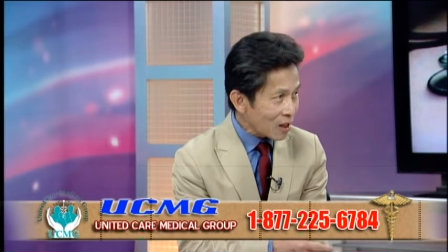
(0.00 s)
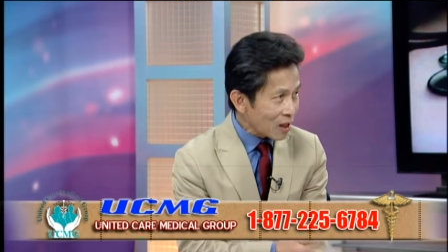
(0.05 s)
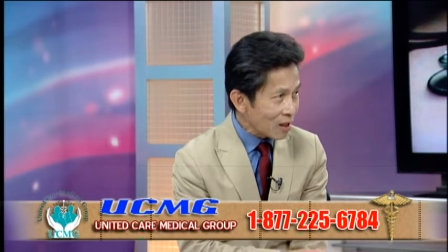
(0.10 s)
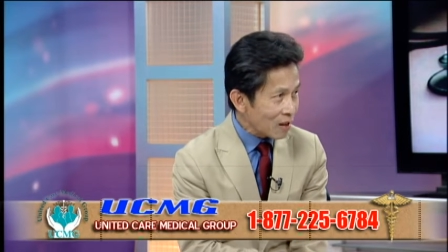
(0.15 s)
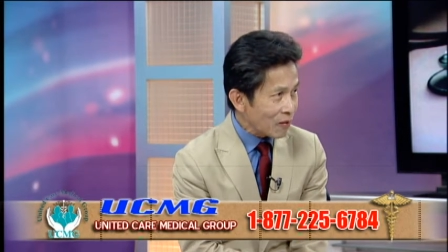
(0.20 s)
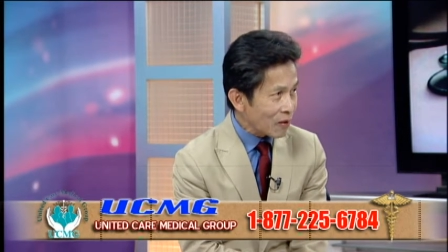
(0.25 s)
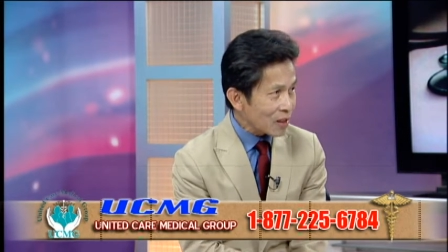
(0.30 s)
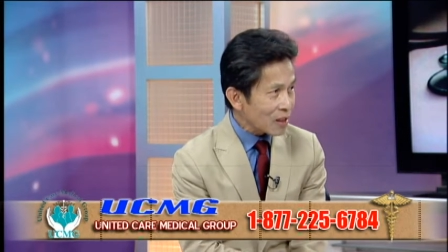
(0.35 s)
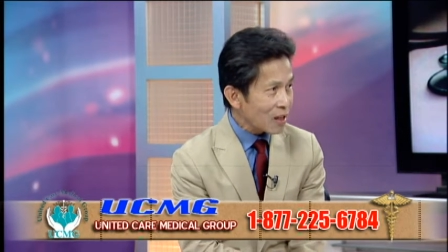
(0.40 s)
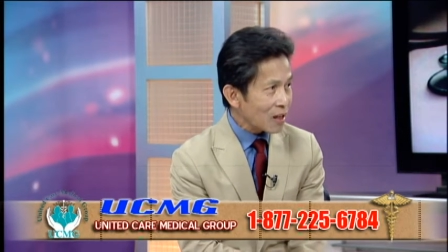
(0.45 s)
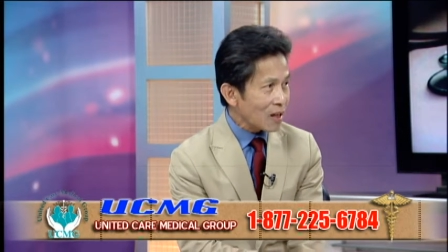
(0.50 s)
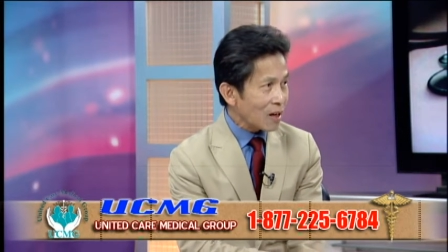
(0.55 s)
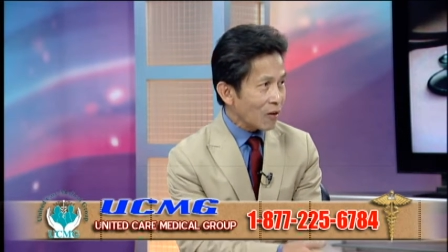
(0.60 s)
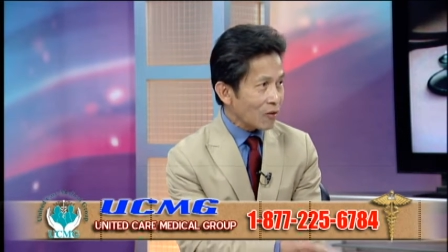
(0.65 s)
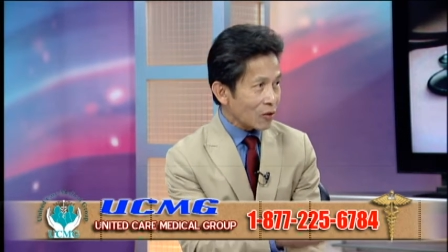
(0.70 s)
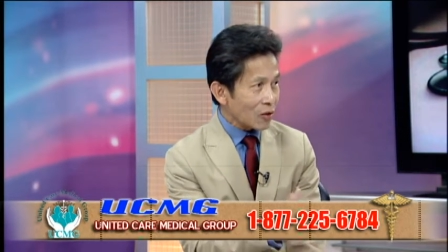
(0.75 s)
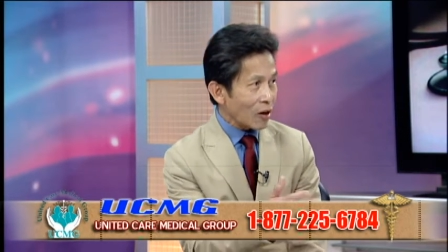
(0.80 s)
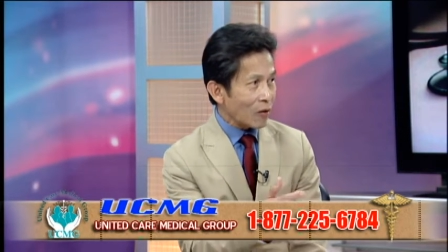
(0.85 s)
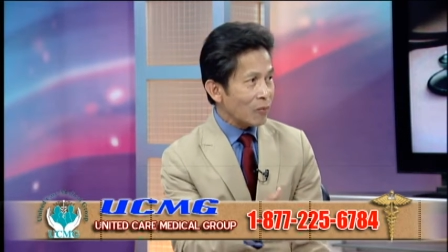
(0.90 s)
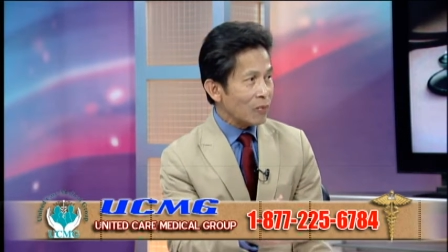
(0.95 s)
xin bác sĩ
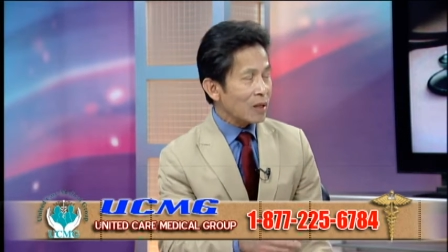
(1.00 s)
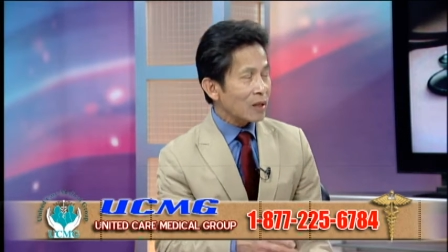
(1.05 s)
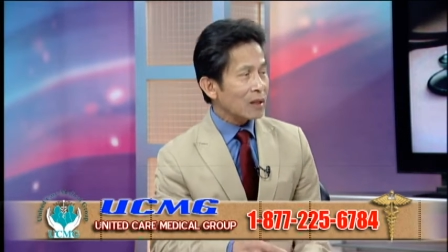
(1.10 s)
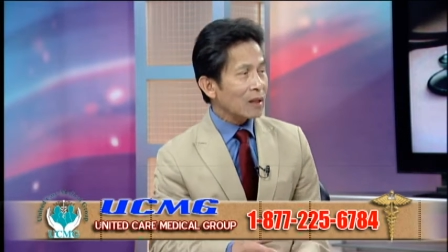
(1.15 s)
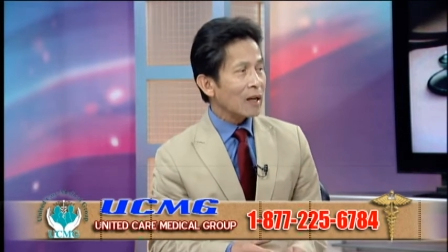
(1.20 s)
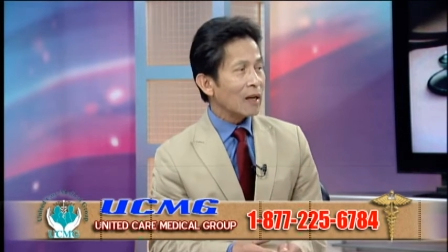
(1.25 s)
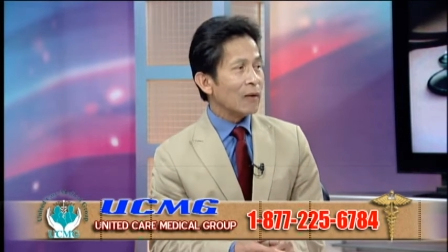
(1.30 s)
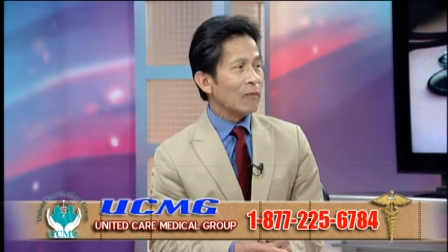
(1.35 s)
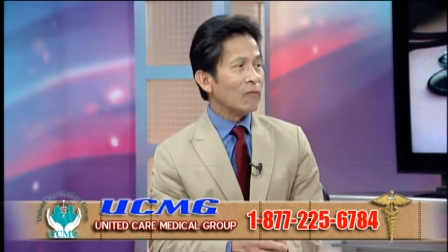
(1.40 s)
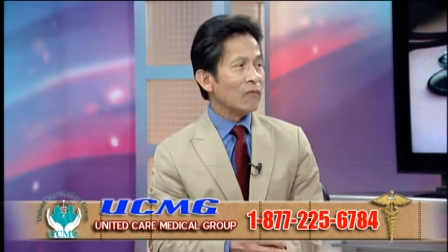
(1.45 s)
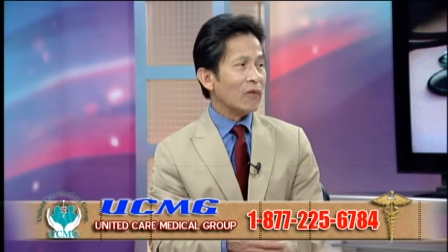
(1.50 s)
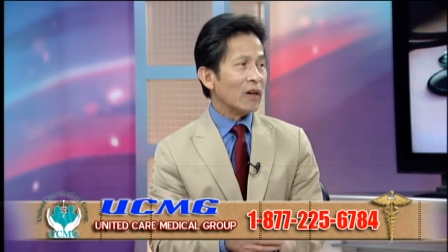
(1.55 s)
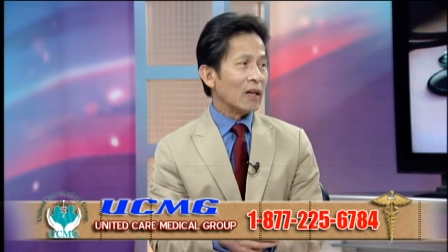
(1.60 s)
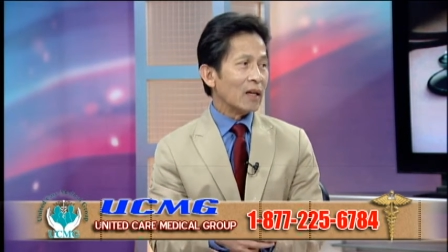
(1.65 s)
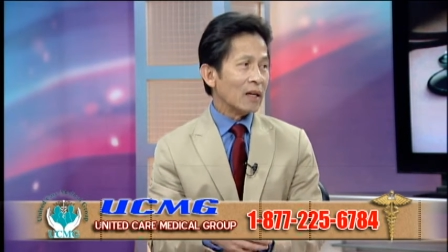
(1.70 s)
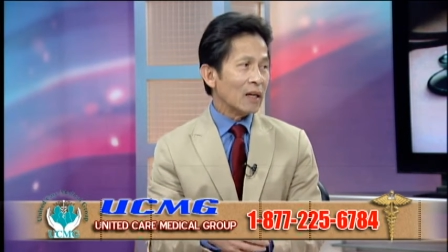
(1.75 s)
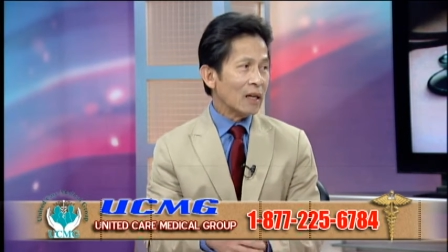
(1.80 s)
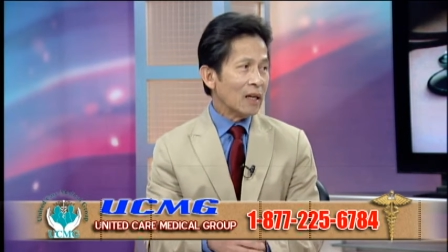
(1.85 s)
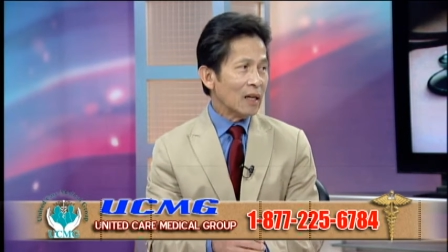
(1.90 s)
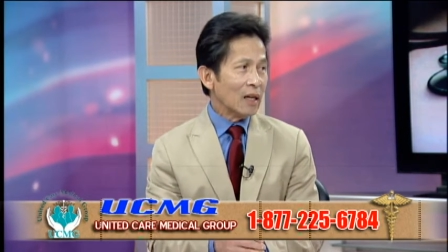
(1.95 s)
cầu cho biết thêm
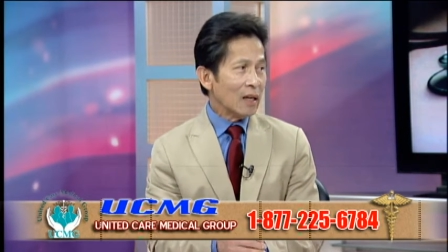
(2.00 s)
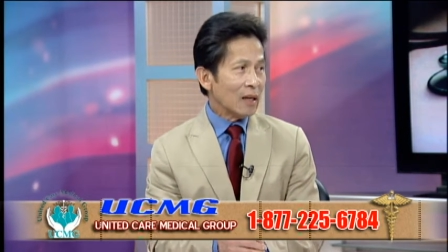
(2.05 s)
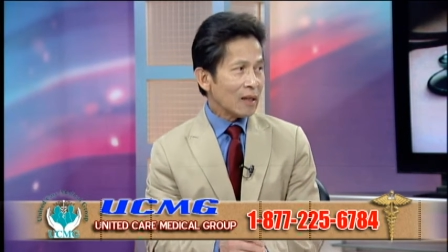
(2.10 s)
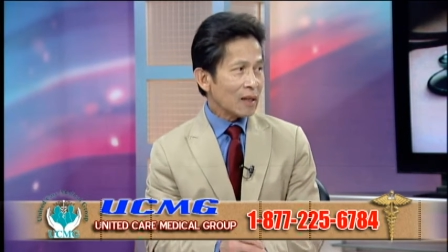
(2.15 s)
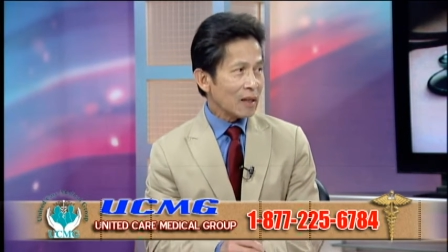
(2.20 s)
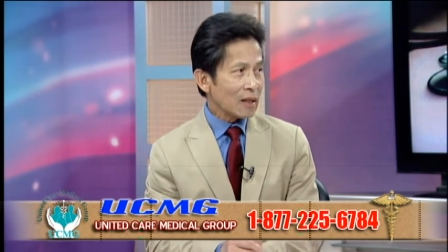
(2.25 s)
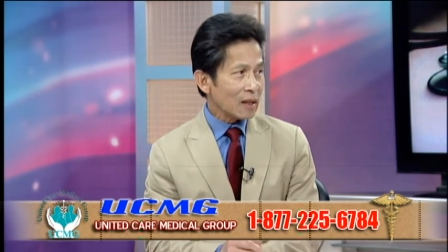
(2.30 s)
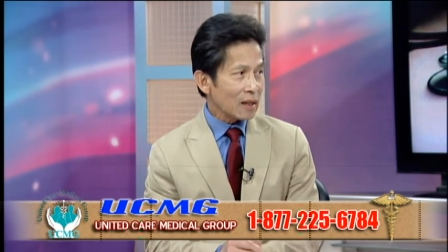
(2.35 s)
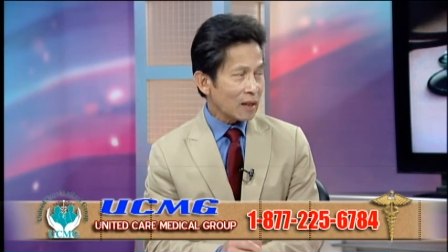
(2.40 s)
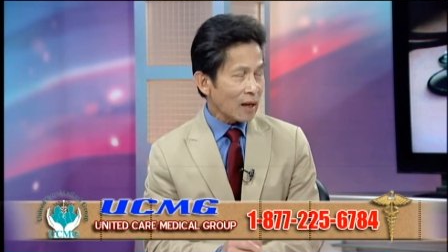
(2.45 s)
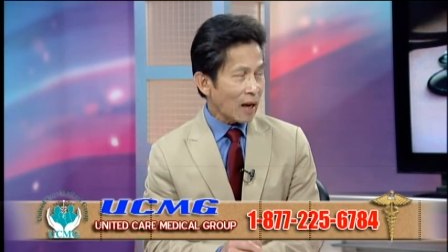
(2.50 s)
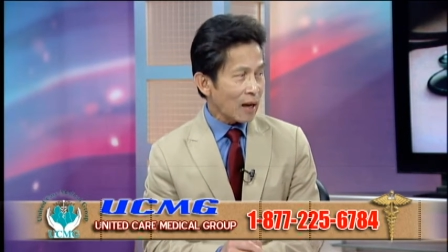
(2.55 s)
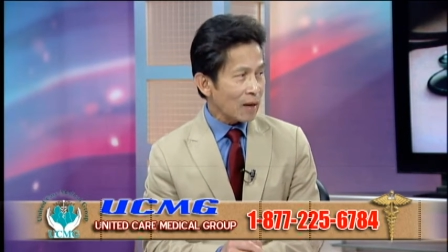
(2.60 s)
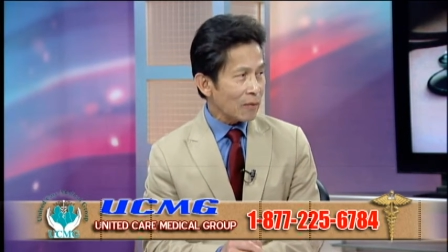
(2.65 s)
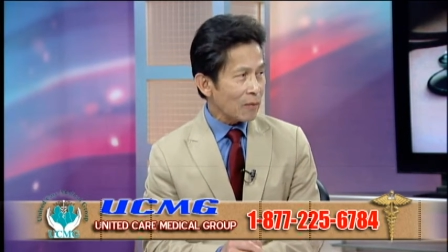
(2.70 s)
về cái cái